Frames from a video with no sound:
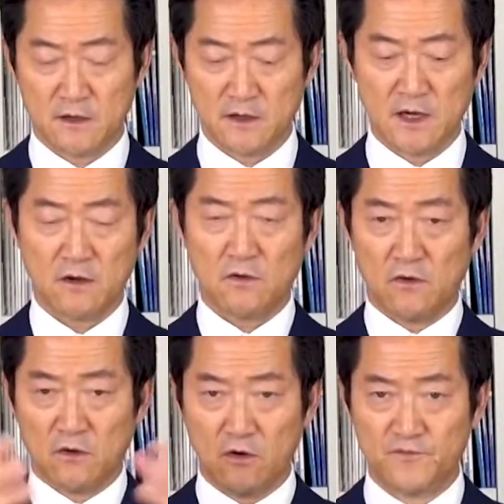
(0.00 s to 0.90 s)
庭学
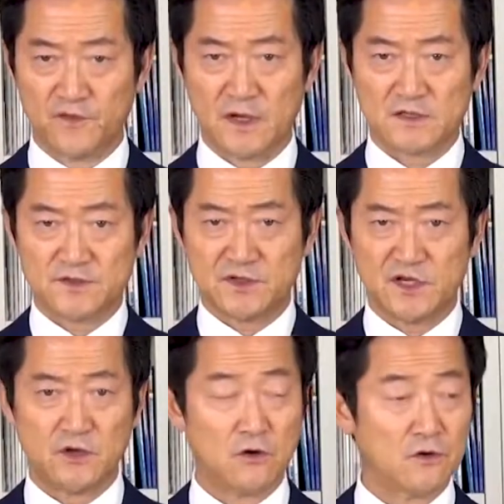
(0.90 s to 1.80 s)
校部活
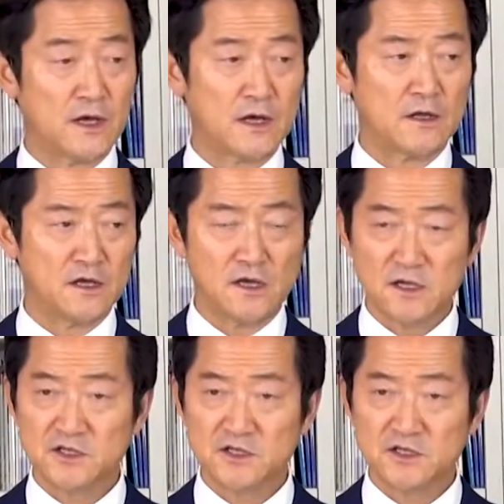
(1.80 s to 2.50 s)
企業の中に